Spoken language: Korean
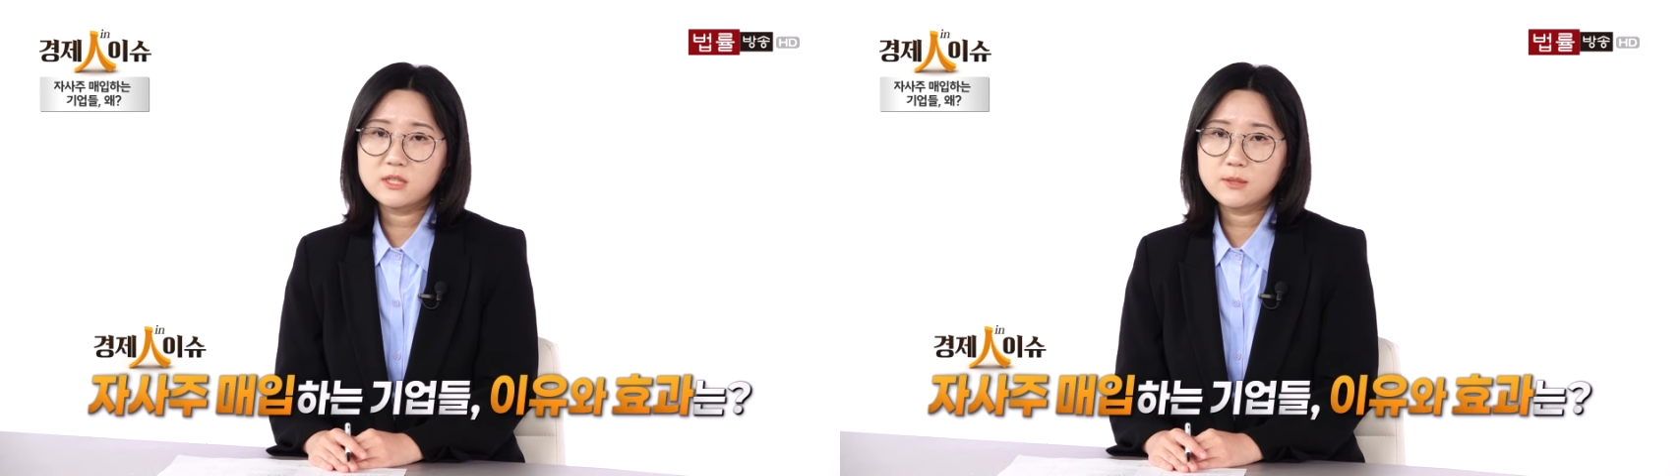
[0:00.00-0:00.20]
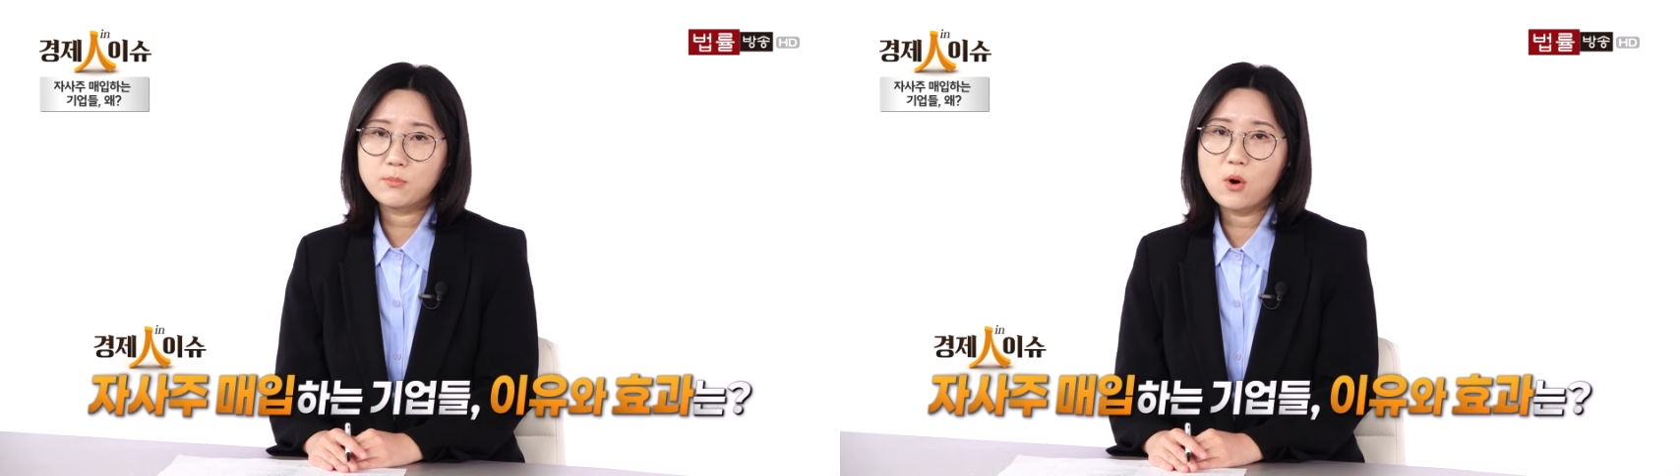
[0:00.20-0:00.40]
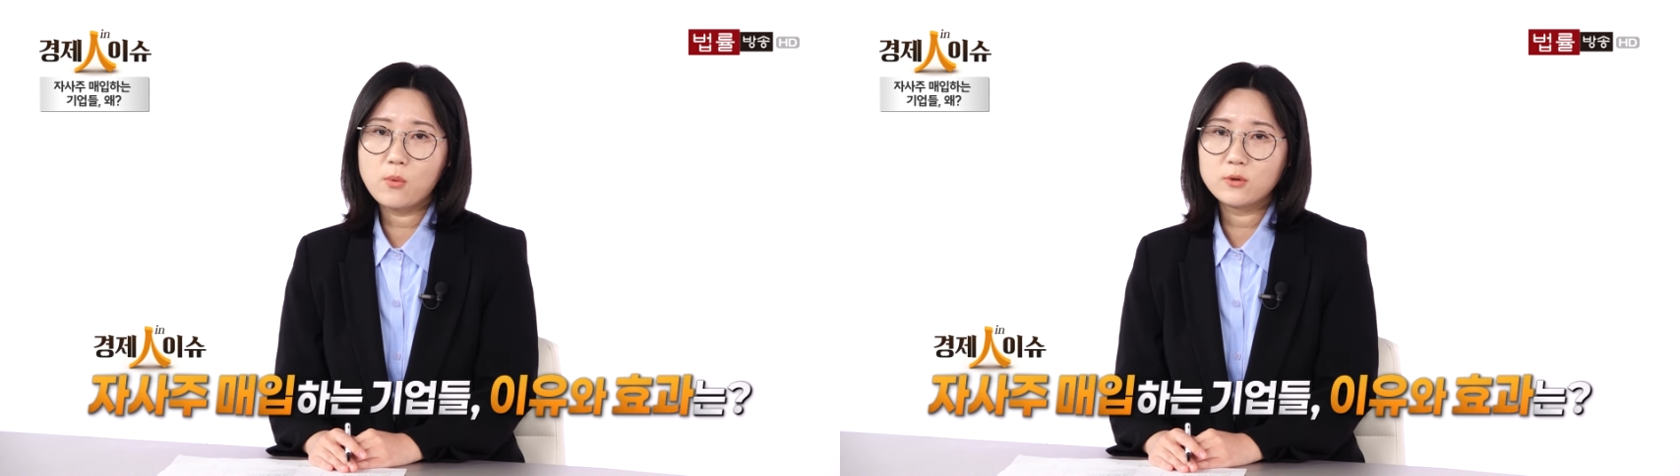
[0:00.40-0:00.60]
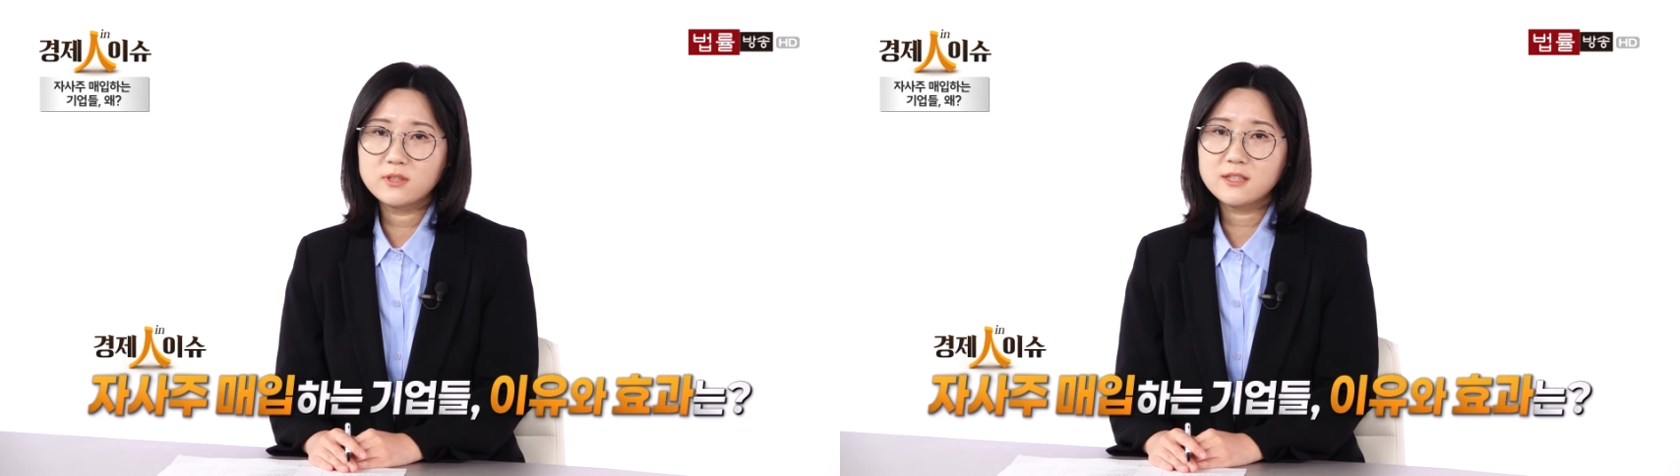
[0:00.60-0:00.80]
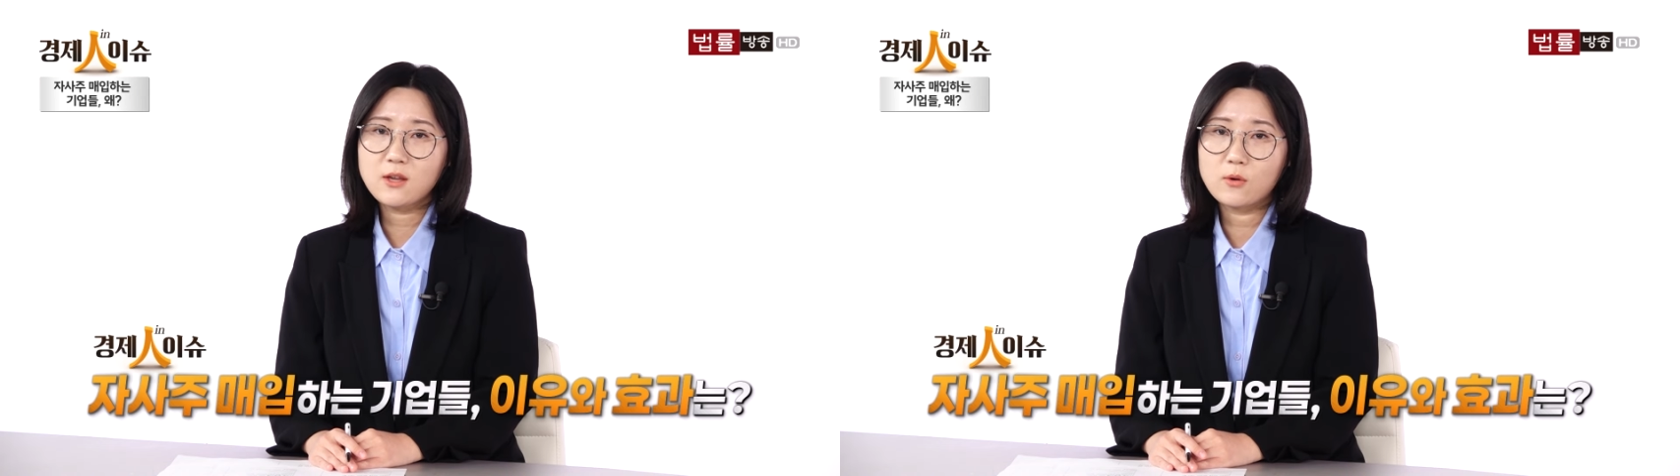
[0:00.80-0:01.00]

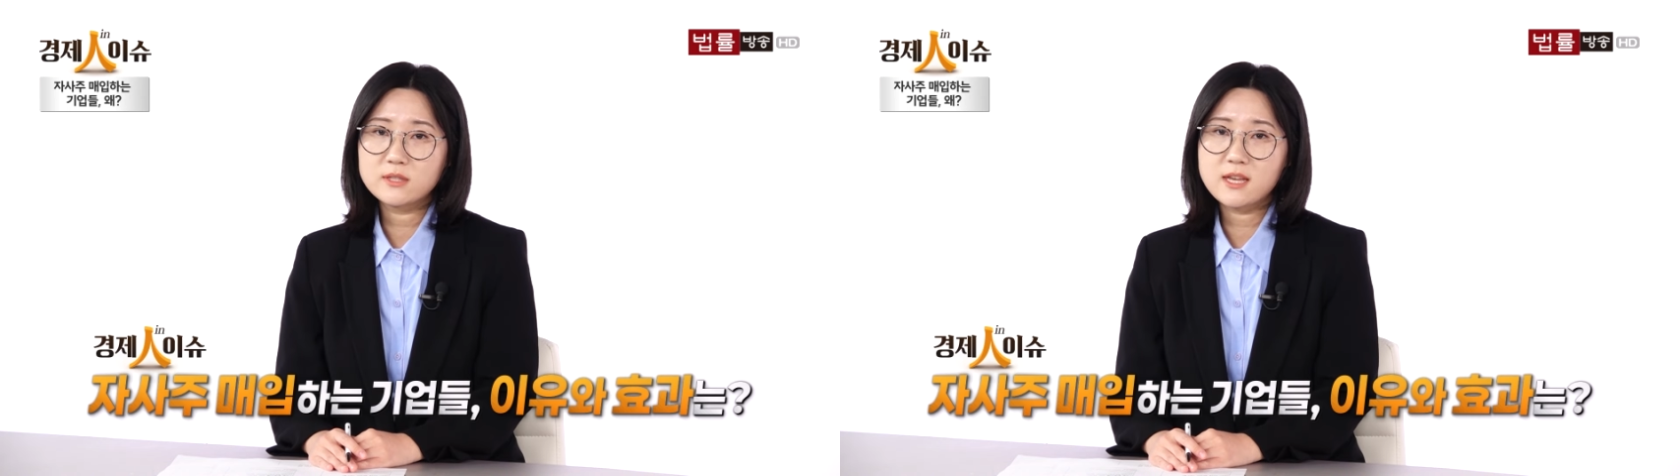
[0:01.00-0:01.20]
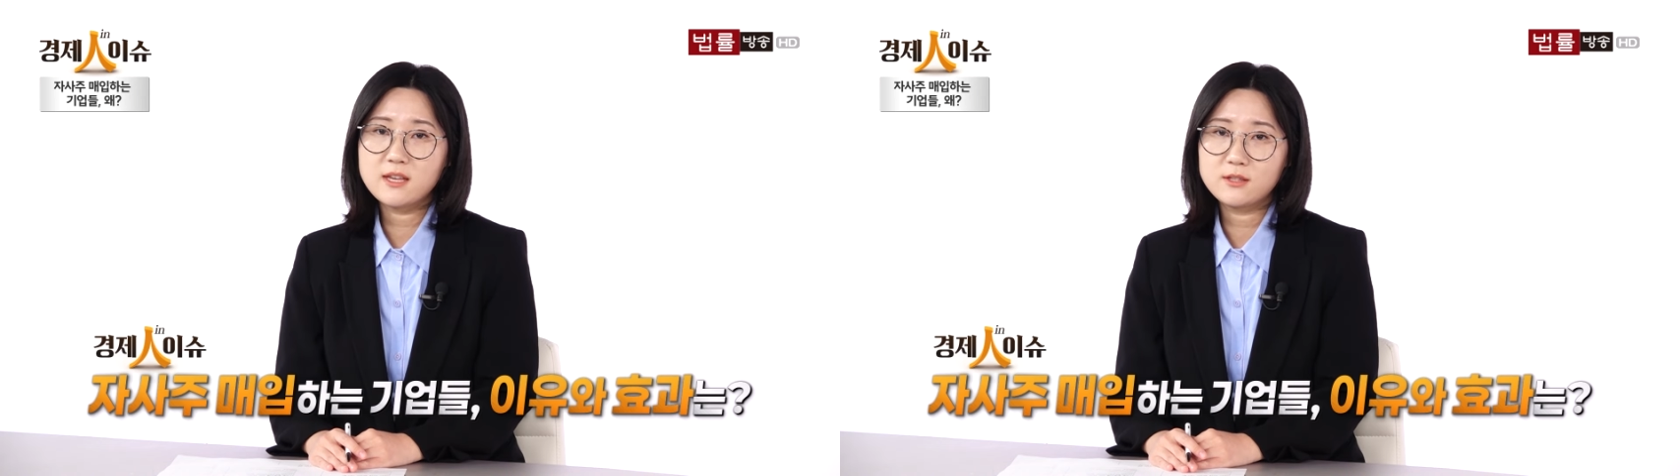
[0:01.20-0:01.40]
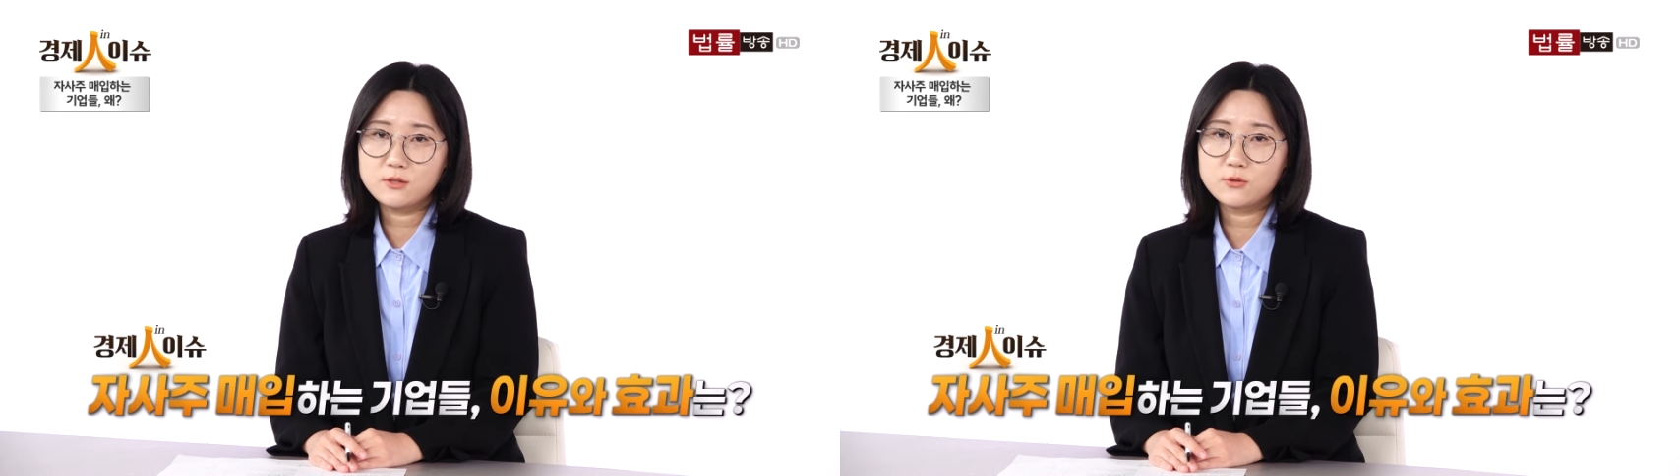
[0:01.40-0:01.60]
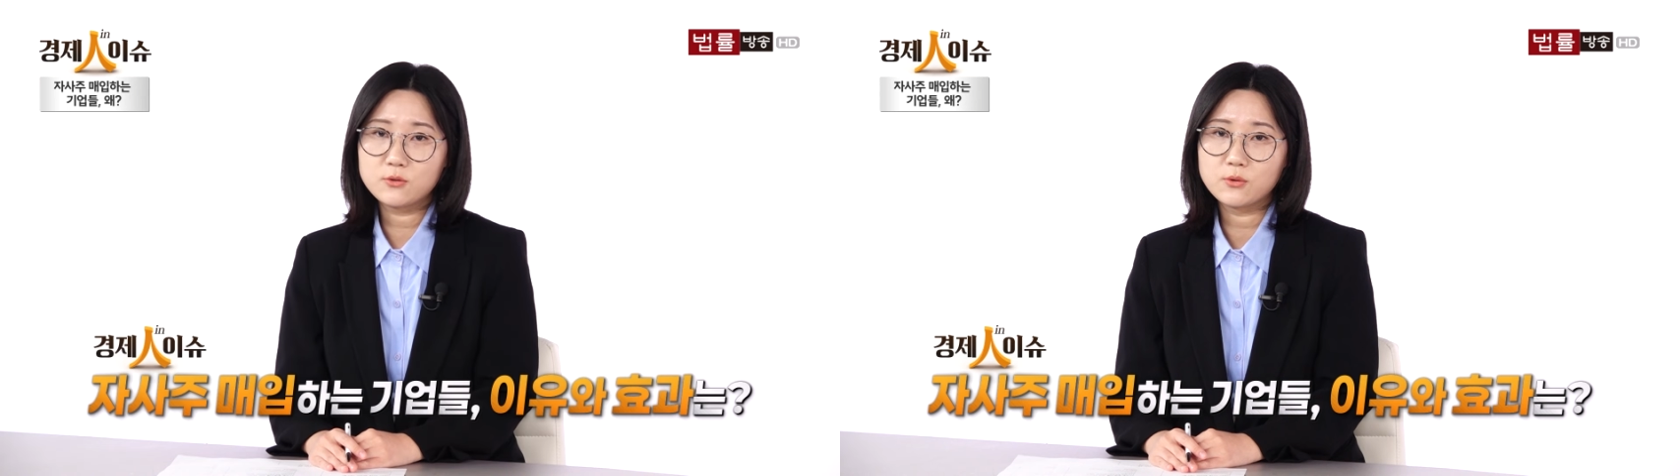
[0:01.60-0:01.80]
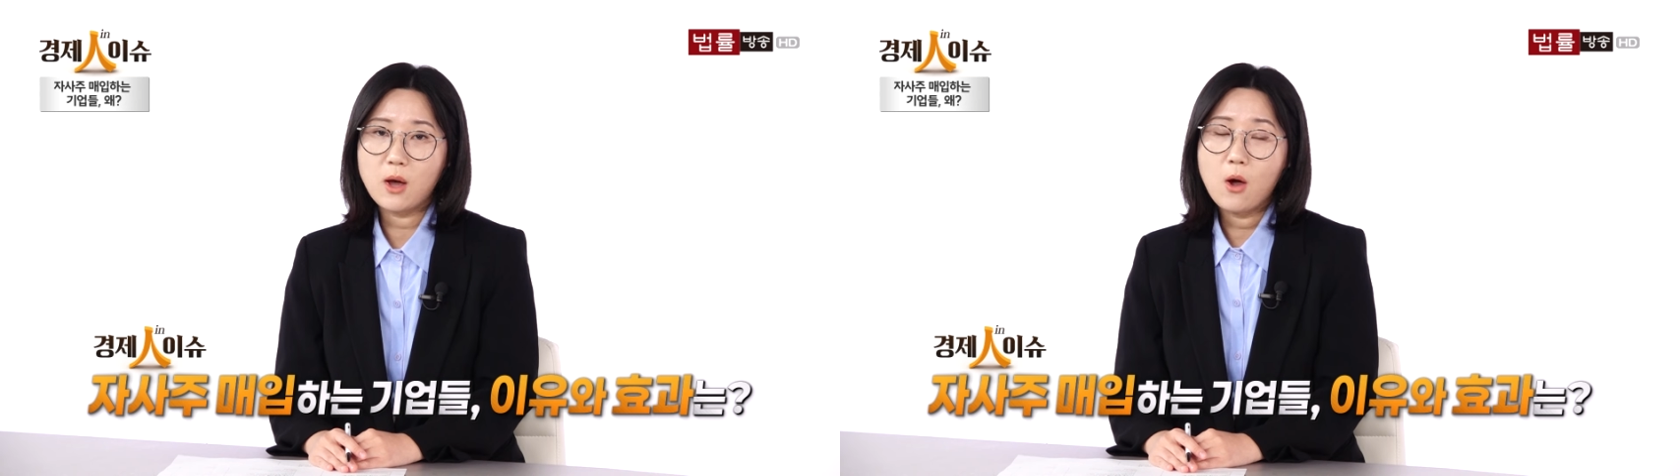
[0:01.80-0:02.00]
짚어보는 경제인
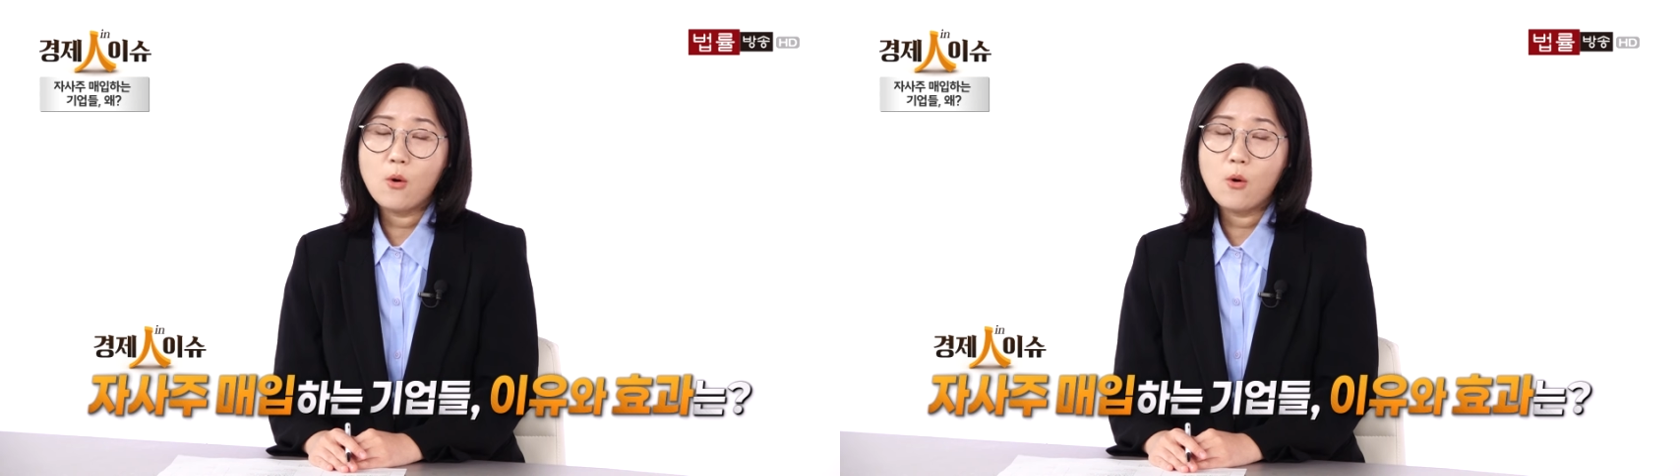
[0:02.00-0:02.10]
이슈.